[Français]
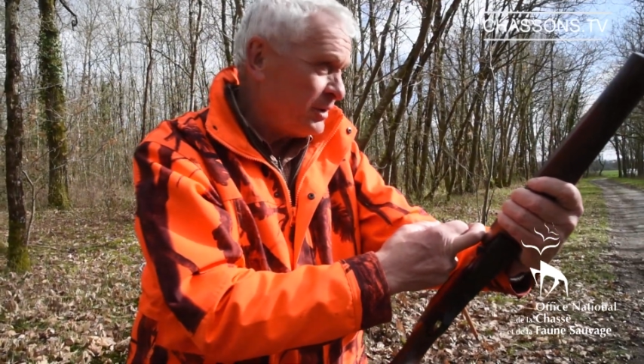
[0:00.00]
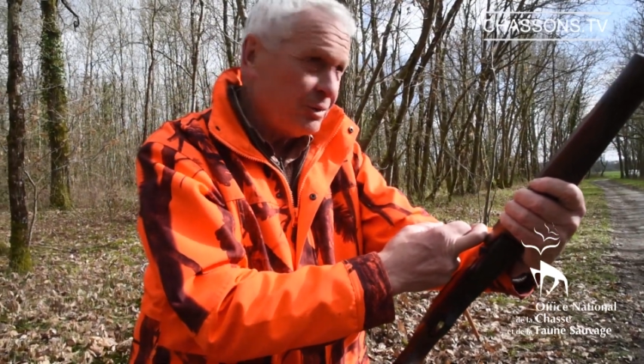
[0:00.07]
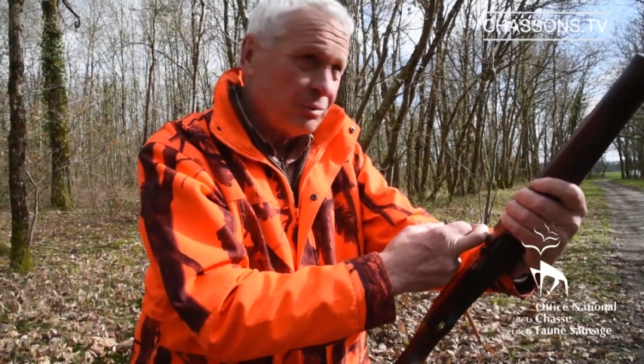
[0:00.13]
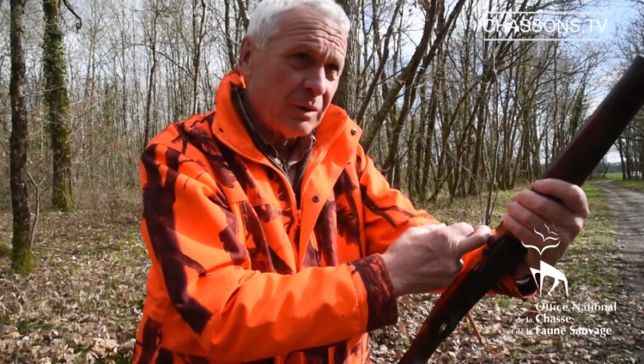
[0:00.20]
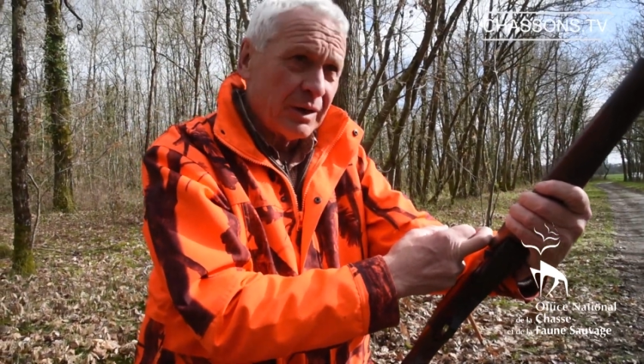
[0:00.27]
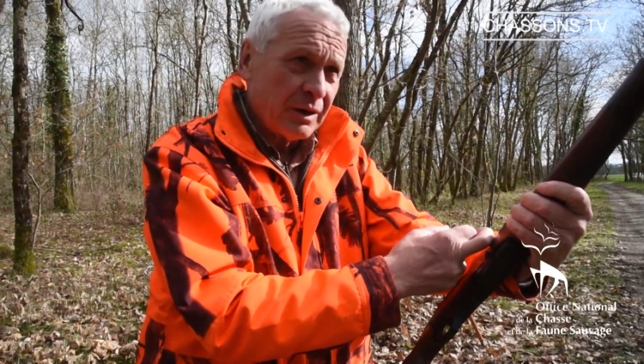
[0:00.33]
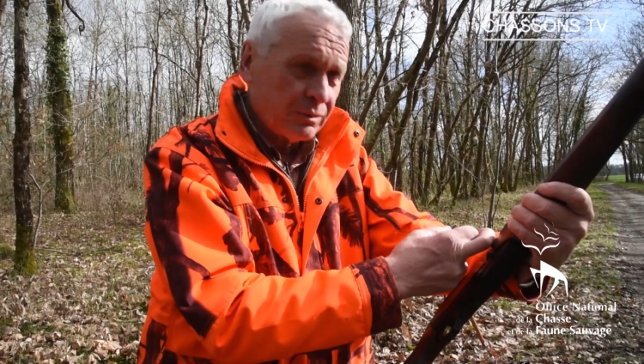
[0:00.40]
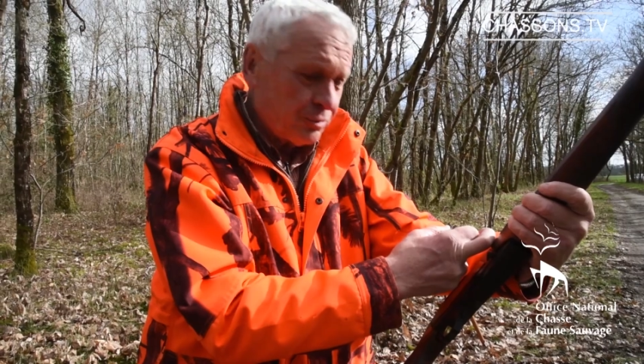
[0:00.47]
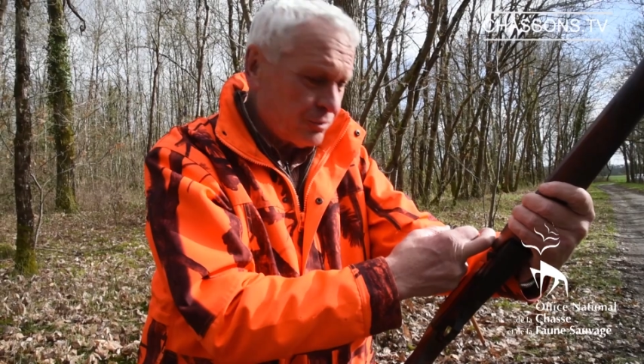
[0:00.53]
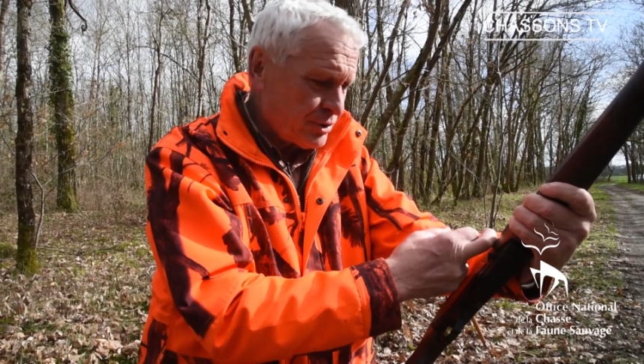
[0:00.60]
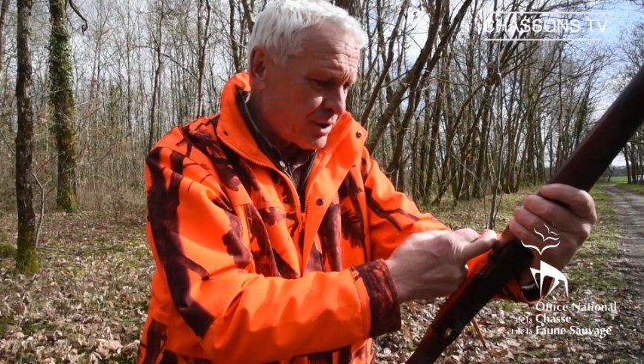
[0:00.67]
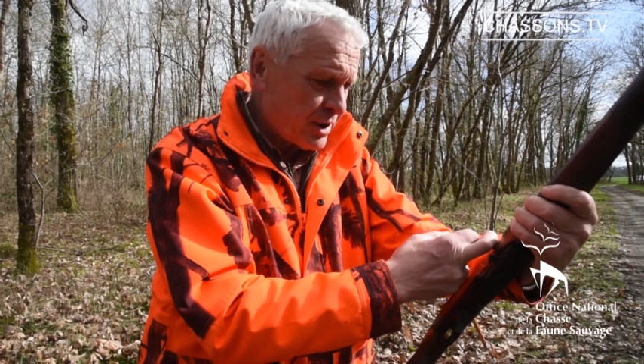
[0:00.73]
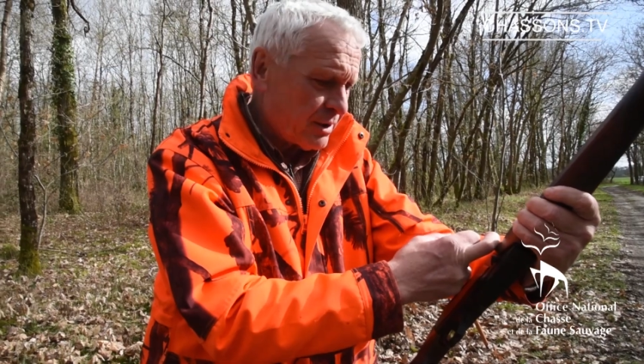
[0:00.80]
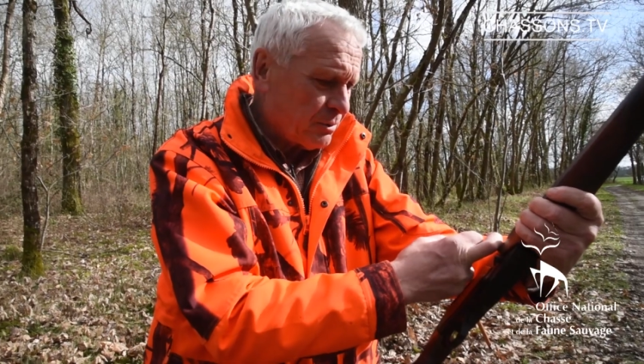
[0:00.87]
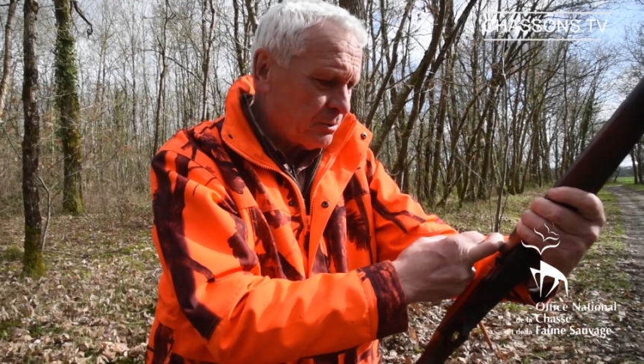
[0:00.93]
des trois
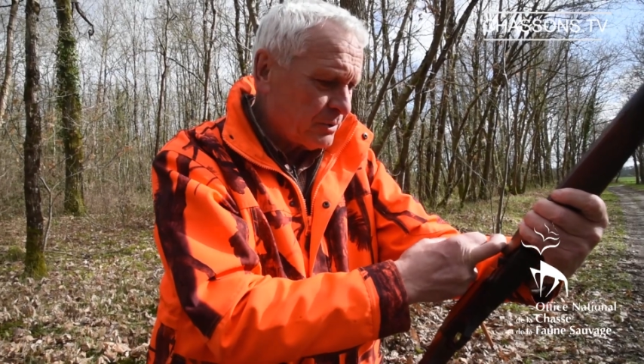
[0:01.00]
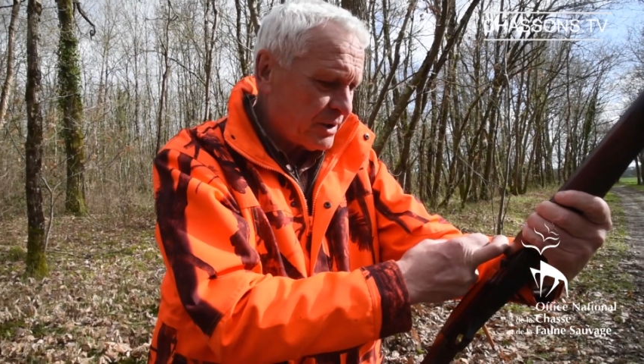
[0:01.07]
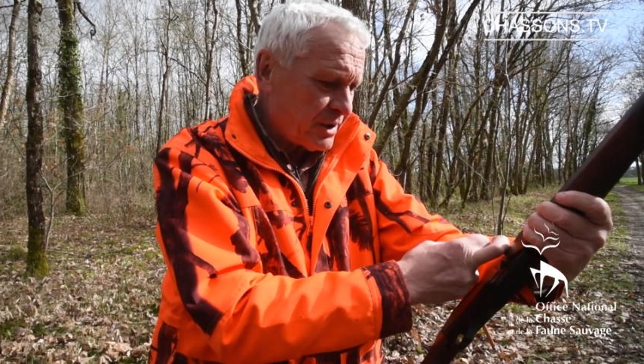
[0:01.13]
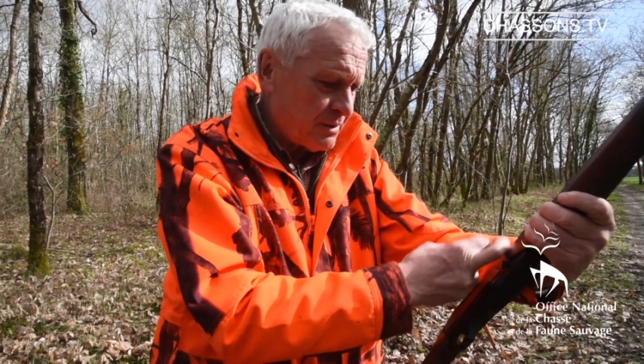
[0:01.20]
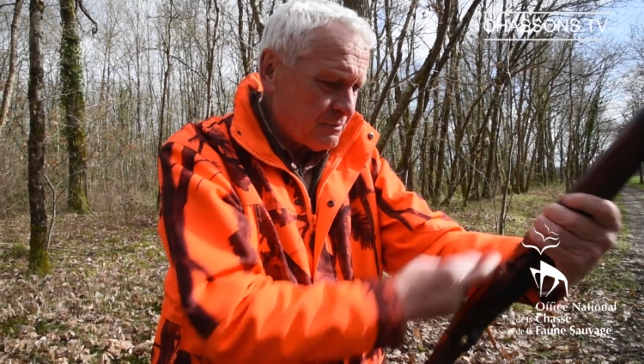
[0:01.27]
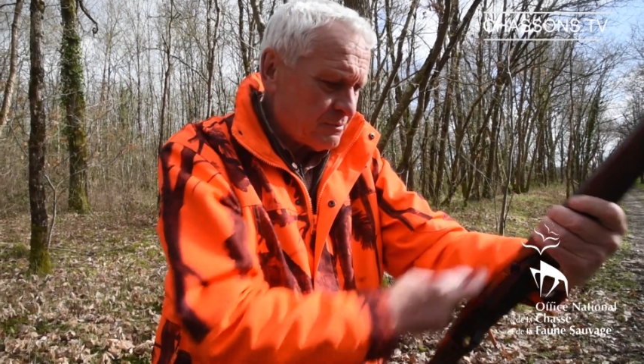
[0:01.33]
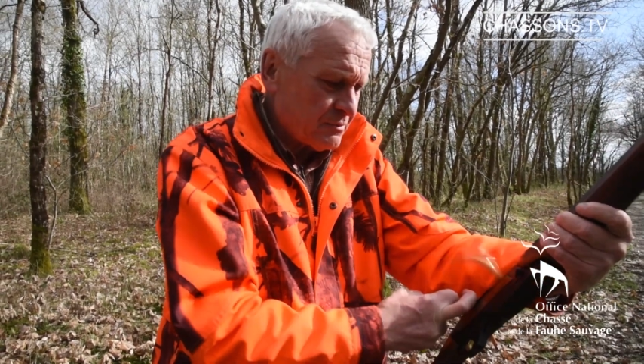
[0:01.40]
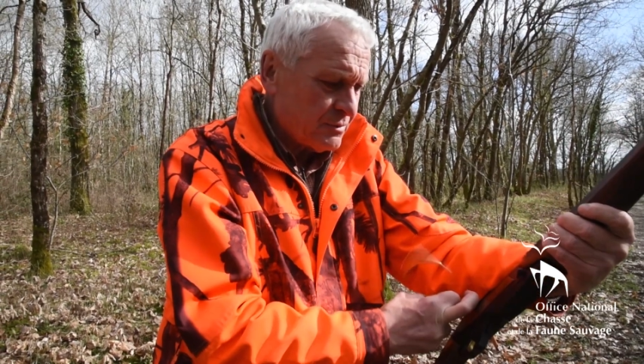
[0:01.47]
cartouches qu'elle contient.